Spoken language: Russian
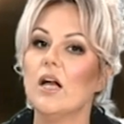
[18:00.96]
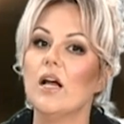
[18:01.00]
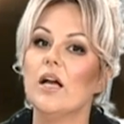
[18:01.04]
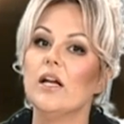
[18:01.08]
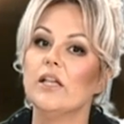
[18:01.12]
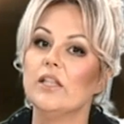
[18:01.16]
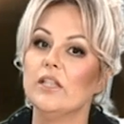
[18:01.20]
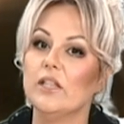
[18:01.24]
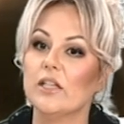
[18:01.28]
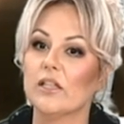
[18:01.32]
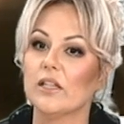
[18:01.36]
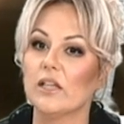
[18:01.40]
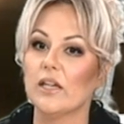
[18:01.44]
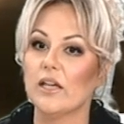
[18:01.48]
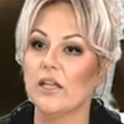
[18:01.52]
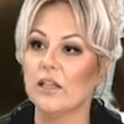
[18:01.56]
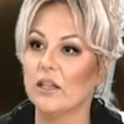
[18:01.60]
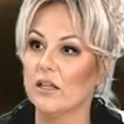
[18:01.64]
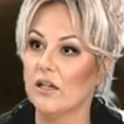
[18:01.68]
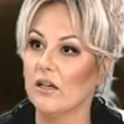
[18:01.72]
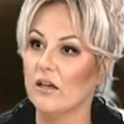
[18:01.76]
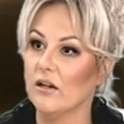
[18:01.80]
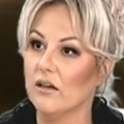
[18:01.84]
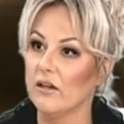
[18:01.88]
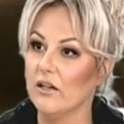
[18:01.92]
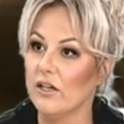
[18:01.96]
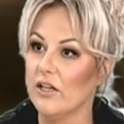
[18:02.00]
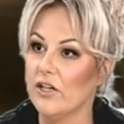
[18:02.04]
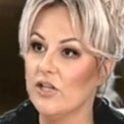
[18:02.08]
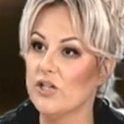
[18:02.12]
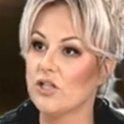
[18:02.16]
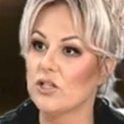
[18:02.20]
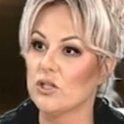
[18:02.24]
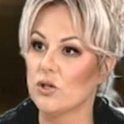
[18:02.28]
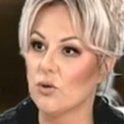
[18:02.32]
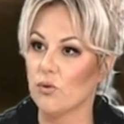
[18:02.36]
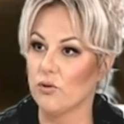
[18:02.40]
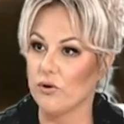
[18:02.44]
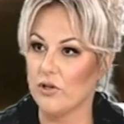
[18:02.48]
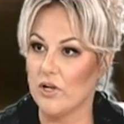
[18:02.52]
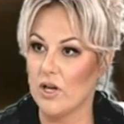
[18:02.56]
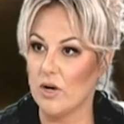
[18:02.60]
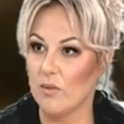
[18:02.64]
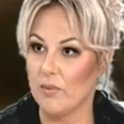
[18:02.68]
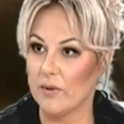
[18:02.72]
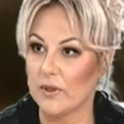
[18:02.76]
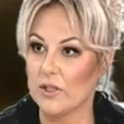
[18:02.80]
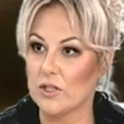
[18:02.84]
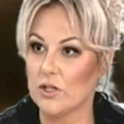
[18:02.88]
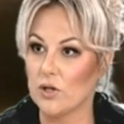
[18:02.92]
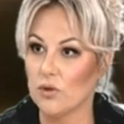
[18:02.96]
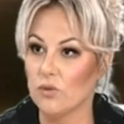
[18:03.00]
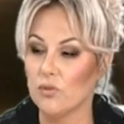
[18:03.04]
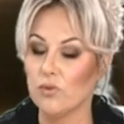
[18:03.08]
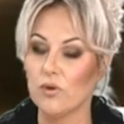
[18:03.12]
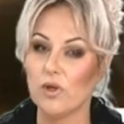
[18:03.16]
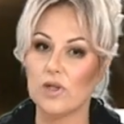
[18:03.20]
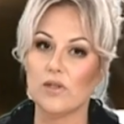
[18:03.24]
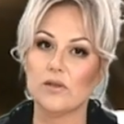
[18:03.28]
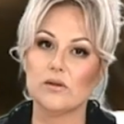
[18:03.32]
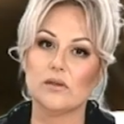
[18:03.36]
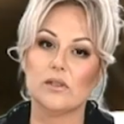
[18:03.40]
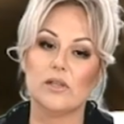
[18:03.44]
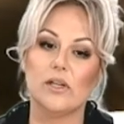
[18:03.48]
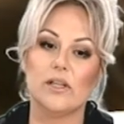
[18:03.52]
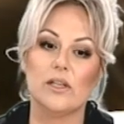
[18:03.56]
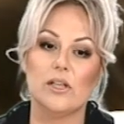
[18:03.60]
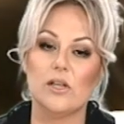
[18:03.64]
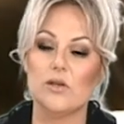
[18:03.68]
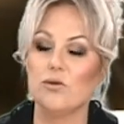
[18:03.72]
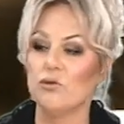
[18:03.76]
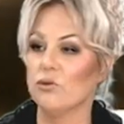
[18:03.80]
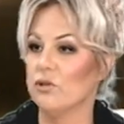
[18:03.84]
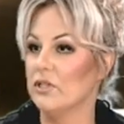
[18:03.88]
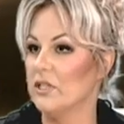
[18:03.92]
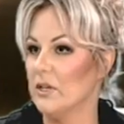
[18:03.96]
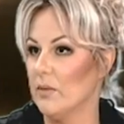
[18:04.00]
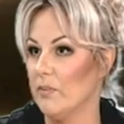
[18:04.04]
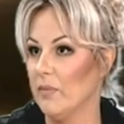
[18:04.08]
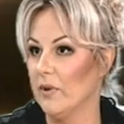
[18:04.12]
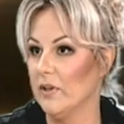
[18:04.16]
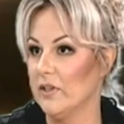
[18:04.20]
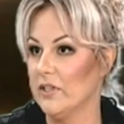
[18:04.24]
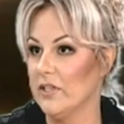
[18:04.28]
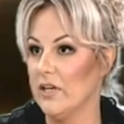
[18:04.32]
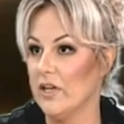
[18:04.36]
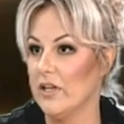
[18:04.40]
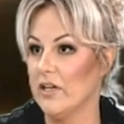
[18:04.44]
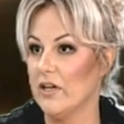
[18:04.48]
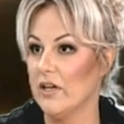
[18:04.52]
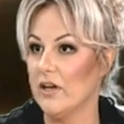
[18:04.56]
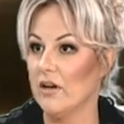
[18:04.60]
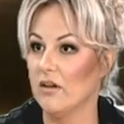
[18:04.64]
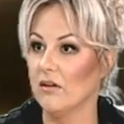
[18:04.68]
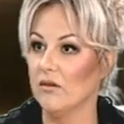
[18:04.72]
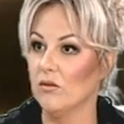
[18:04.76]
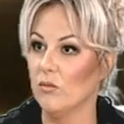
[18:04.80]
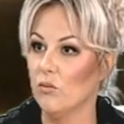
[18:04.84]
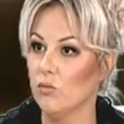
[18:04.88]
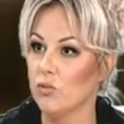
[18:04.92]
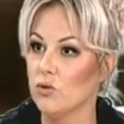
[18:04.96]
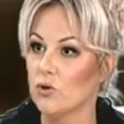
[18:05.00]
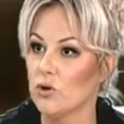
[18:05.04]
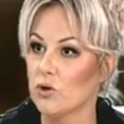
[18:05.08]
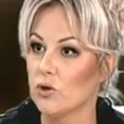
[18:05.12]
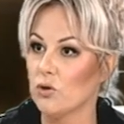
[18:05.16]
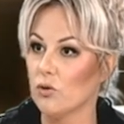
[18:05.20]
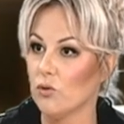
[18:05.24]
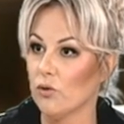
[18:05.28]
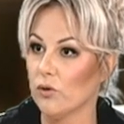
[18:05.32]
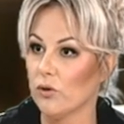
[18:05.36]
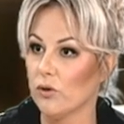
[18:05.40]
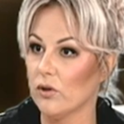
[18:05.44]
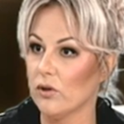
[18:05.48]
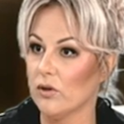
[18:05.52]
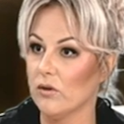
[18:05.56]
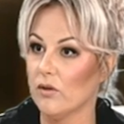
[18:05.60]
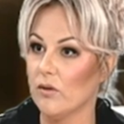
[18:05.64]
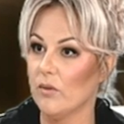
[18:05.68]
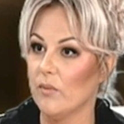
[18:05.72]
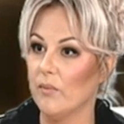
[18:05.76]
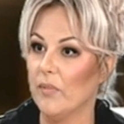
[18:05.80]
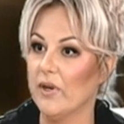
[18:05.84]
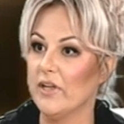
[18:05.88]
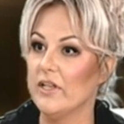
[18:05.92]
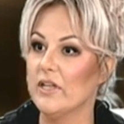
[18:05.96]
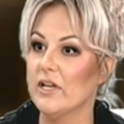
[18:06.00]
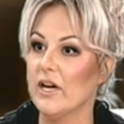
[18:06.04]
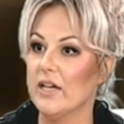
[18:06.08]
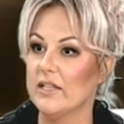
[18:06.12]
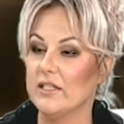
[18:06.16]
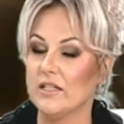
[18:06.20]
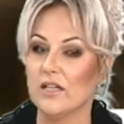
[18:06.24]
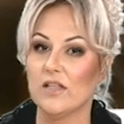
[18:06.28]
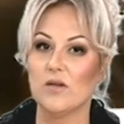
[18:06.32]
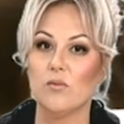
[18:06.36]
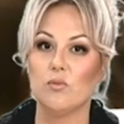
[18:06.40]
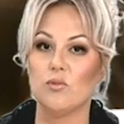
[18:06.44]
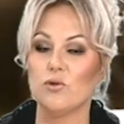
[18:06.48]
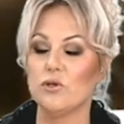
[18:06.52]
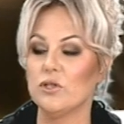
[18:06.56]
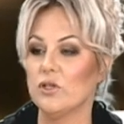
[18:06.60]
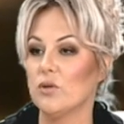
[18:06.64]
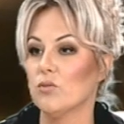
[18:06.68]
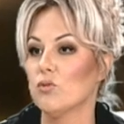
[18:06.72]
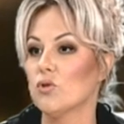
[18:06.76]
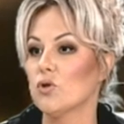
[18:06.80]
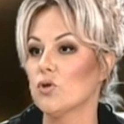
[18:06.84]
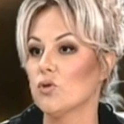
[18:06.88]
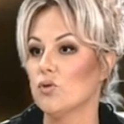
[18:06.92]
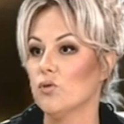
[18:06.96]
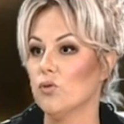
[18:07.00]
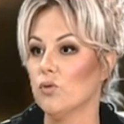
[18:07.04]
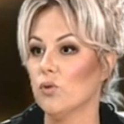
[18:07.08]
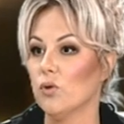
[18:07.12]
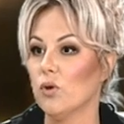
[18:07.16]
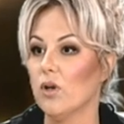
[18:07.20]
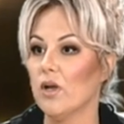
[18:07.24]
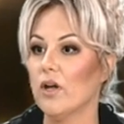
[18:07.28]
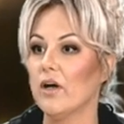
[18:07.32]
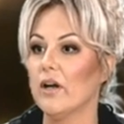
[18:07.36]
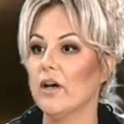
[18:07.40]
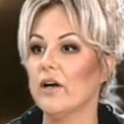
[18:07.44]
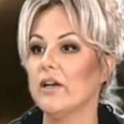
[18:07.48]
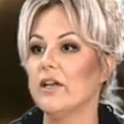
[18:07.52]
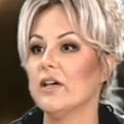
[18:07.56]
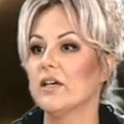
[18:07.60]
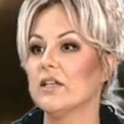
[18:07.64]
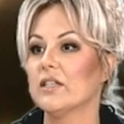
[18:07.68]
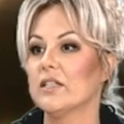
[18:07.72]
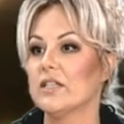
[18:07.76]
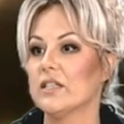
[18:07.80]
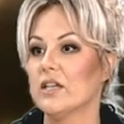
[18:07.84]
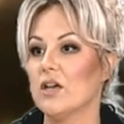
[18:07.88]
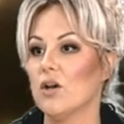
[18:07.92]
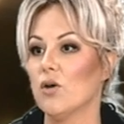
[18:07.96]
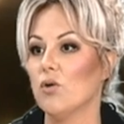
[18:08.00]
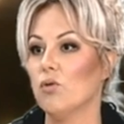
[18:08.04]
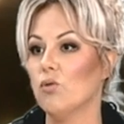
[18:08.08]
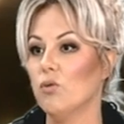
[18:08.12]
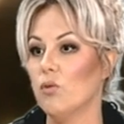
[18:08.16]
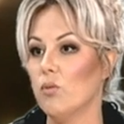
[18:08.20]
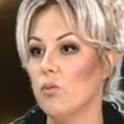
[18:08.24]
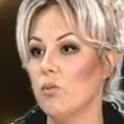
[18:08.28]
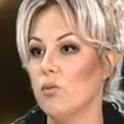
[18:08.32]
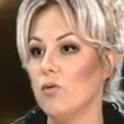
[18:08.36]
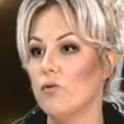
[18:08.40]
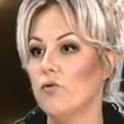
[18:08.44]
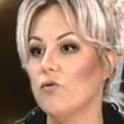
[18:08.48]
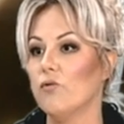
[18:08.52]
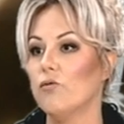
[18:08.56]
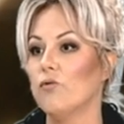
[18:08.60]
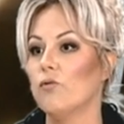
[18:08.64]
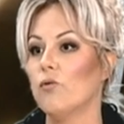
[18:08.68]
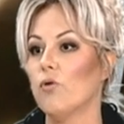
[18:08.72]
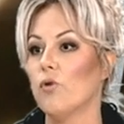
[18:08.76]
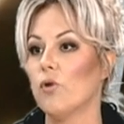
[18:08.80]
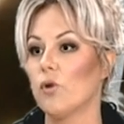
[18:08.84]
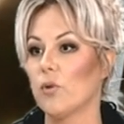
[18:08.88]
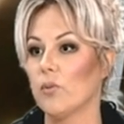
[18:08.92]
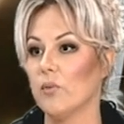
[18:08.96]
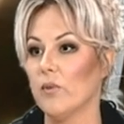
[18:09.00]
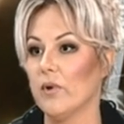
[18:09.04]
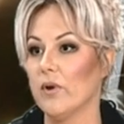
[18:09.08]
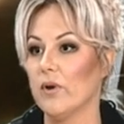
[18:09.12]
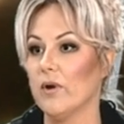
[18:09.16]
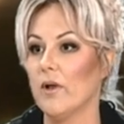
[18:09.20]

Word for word: Нет, это инъекционная процедура, это идет заполнение пустот, поднятие, угу. допустим, скул, коррекция губ, формы,